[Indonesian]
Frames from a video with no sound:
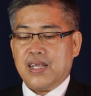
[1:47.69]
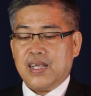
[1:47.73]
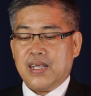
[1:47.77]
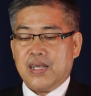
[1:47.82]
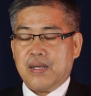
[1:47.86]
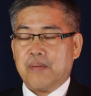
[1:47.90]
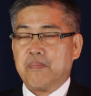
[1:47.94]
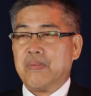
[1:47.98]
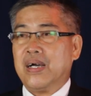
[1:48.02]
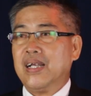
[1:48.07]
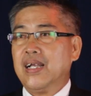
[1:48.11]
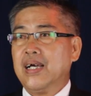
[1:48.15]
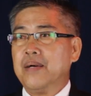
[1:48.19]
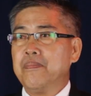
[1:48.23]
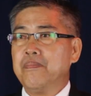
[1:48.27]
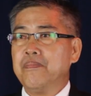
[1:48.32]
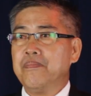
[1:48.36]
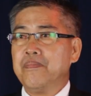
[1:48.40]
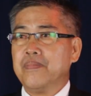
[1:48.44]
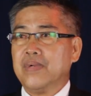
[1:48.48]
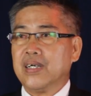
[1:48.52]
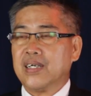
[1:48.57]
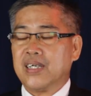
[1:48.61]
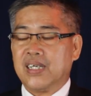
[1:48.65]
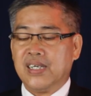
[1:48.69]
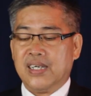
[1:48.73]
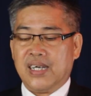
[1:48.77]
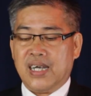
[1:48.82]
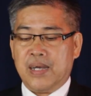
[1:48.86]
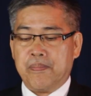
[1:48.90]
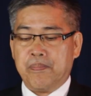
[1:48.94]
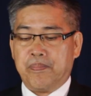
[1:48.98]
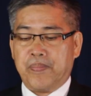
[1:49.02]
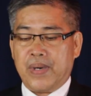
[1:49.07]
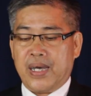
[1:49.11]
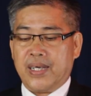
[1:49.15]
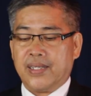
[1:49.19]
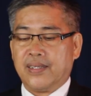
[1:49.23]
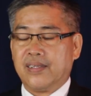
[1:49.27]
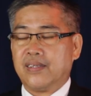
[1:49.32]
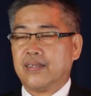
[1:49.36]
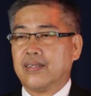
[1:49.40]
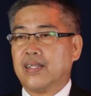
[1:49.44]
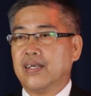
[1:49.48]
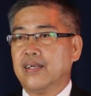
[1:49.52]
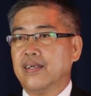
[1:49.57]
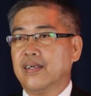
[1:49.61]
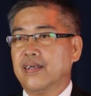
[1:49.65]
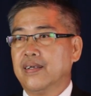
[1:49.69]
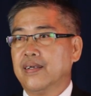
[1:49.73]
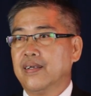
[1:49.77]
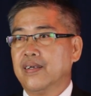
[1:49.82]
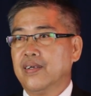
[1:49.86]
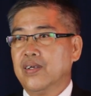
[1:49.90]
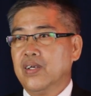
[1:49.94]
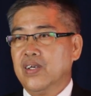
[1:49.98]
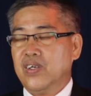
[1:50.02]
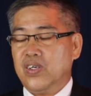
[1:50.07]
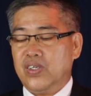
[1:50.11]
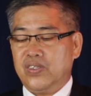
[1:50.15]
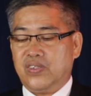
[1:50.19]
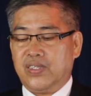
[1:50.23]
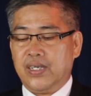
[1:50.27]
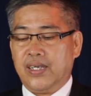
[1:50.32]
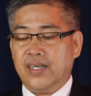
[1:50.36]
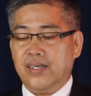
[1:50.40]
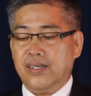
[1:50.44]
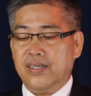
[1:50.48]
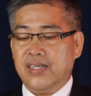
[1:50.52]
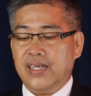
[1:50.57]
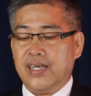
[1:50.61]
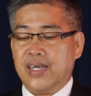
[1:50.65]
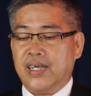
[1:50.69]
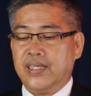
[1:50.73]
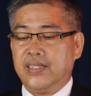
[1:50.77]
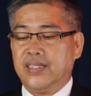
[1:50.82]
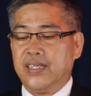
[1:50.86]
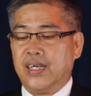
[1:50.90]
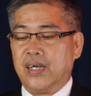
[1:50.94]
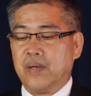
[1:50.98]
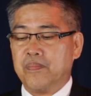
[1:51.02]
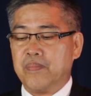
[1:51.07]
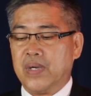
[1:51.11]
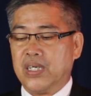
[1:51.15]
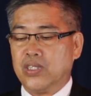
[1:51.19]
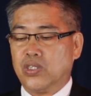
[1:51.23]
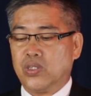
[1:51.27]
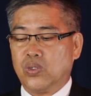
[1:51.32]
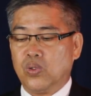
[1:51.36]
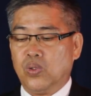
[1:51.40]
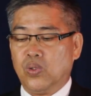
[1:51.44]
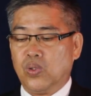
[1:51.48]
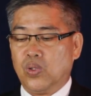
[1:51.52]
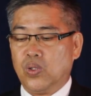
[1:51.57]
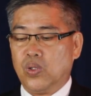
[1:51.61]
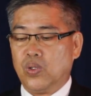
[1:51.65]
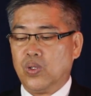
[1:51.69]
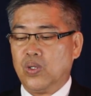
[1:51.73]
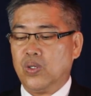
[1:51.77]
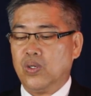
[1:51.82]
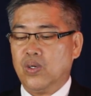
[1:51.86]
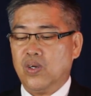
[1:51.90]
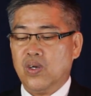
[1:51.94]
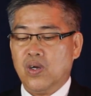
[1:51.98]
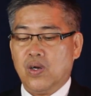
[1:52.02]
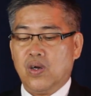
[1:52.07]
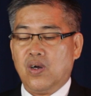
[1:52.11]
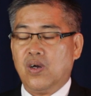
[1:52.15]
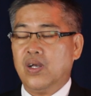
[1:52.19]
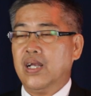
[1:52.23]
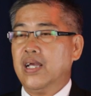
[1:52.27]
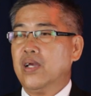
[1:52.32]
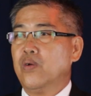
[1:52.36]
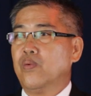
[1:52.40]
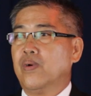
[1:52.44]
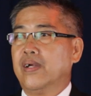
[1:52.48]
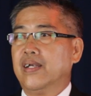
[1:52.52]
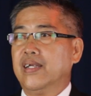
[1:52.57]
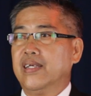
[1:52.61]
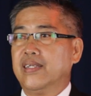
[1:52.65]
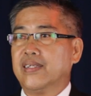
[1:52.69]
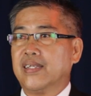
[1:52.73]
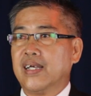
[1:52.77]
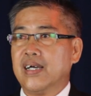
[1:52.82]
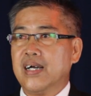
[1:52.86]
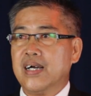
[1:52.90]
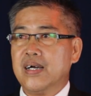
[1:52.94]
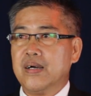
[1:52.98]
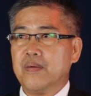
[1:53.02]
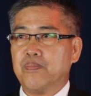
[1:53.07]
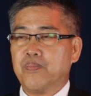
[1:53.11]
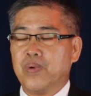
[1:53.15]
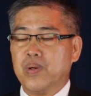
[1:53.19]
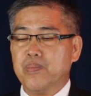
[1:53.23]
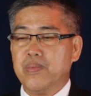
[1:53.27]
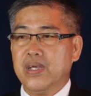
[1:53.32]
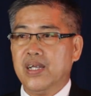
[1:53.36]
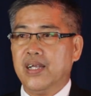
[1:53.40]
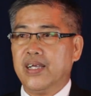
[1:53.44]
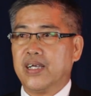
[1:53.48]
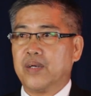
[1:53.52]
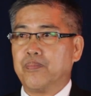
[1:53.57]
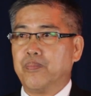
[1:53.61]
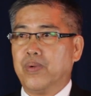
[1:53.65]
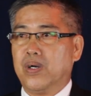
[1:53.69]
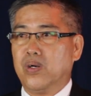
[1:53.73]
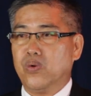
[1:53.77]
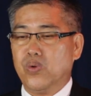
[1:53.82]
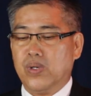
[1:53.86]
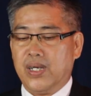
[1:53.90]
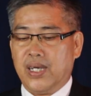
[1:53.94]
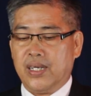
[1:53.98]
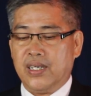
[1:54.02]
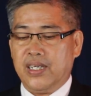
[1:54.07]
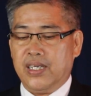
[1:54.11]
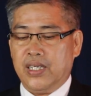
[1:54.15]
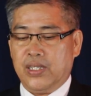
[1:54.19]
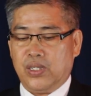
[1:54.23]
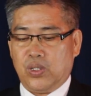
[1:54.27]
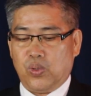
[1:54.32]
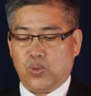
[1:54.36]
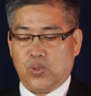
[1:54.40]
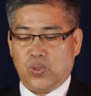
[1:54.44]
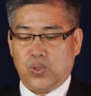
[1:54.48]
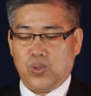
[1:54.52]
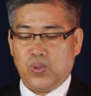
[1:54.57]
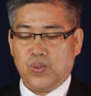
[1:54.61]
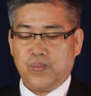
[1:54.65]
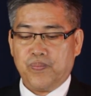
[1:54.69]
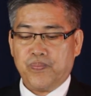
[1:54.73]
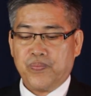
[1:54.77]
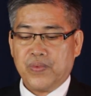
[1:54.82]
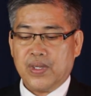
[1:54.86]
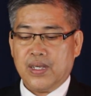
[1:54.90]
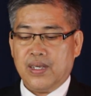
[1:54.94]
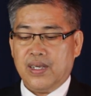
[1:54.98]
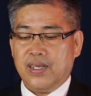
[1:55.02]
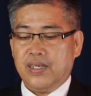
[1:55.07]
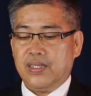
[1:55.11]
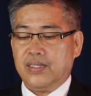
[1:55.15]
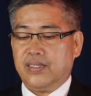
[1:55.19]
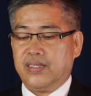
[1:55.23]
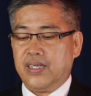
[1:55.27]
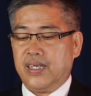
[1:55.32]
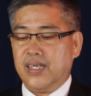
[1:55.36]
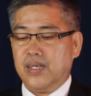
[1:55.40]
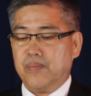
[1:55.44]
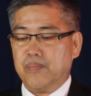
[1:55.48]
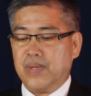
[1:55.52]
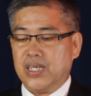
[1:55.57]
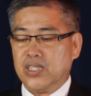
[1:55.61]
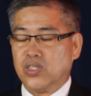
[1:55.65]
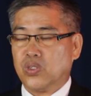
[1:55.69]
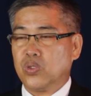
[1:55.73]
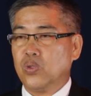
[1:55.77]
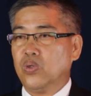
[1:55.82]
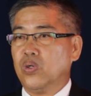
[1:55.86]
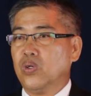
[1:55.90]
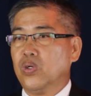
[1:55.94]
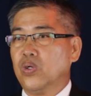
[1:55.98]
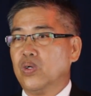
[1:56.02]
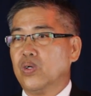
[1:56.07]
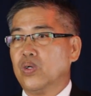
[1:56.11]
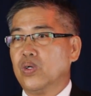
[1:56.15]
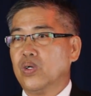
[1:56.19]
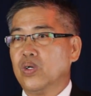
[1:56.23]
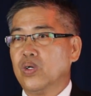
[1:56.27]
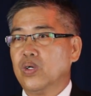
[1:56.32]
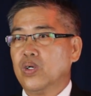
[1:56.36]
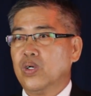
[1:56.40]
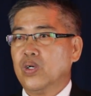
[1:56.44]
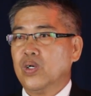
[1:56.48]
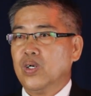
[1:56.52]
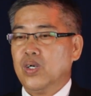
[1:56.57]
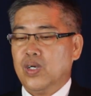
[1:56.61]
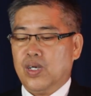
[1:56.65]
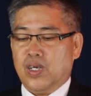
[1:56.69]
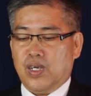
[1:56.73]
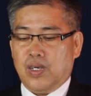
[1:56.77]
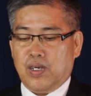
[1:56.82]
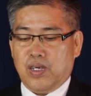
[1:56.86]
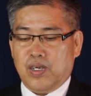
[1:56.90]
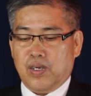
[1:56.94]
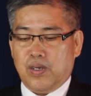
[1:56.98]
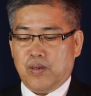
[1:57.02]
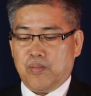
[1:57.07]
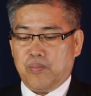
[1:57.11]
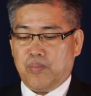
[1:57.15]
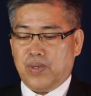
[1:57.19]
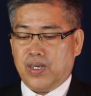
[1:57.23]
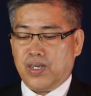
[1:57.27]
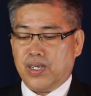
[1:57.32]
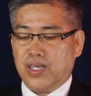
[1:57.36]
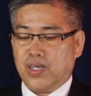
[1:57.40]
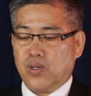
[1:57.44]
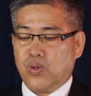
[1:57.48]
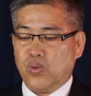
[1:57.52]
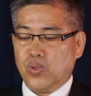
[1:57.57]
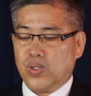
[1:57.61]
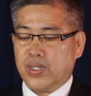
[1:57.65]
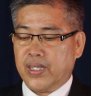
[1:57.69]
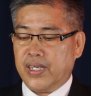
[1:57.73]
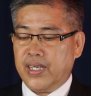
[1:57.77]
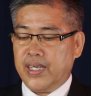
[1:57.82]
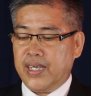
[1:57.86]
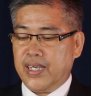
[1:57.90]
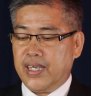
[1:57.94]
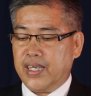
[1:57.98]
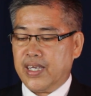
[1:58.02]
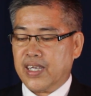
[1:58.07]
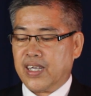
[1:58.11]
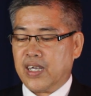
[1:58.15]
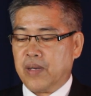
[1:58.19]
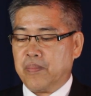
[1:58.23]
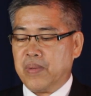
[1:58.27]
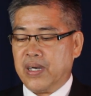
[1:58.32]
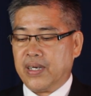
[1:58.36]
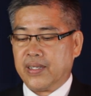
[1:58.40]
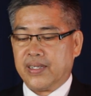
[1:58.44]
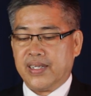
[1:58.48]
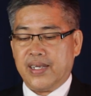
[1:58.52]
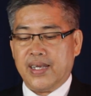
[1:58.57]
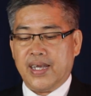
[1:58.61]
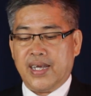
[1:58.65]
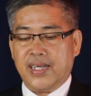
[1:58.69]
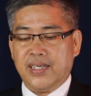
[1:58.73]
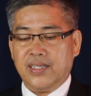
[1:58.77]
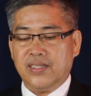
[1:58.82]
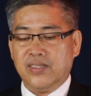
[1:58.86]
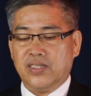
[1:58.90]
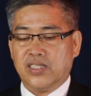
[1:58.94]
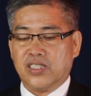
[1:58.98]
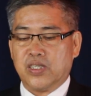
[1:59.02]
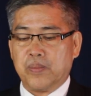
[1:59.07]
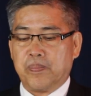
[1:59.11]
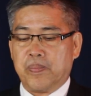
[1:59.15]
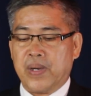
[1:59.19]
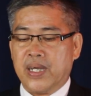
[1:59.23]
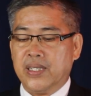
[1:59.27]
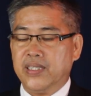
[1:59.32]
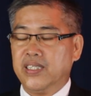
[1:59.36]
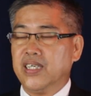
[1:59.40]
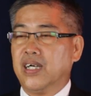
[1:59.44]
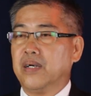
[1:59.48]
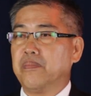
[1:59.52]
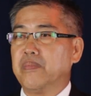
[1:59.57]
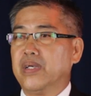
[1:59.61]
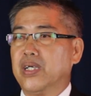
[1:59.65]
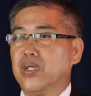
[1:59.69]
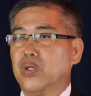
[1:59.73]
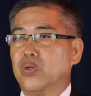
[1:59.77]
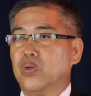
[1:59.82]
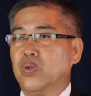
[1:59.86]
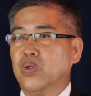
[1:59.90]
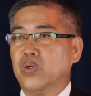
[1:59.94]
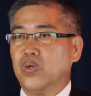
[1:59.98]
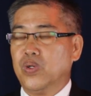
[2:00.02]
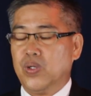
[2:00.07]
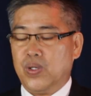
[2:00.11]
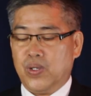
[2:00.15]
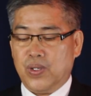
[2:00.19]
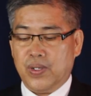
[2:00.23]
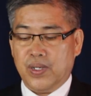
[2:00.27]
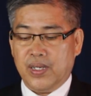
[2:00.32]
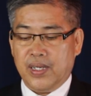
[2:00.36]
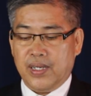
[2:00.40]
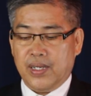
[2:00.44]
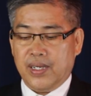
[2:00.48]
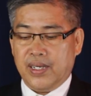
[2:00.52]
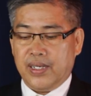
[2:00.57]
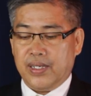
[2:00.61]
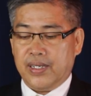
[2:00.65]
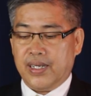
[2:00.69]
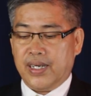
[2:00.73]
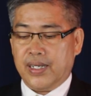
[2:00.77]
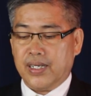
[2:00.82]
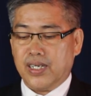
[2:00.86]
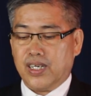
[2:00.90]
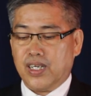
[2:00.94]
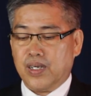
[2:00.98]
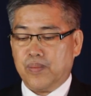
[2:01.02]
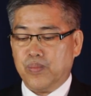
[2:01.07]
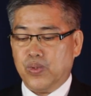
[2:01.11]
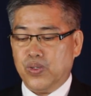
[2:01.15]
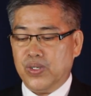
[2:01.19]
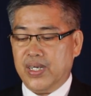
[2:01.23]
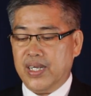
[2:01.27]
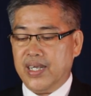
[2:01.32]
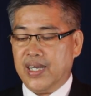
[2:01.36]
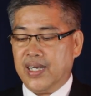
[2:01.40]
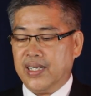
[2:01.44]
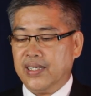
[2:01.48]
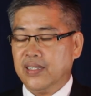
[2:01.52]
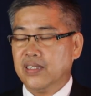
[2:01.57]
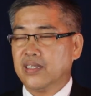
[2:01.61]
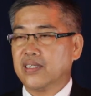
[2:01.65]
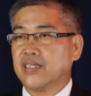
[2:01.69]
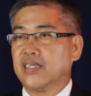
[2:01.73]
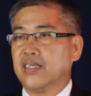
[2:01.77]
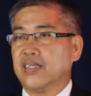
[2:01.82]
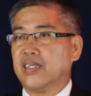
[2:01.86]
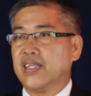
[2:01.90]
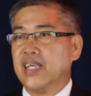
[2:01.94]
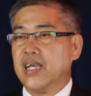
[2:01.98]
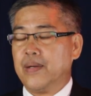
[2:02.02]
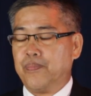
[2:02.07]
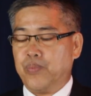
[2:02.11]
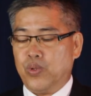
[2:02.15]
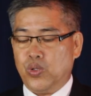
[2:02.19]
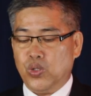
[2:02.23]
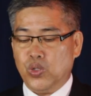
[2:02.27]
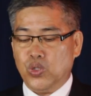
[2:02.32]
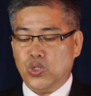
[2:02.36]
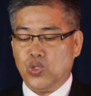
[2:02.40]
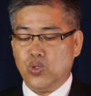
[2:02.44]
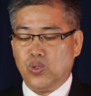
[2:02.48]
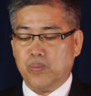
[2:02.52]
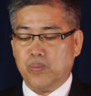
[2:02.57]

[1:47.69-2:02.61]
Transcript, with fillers: Malam keempat, Jane diajak masuk oleh wanita pemilik bangunan itu. Jane masuk mengikuti kebaktian sepanjang minggu dan kemudian setiap hujung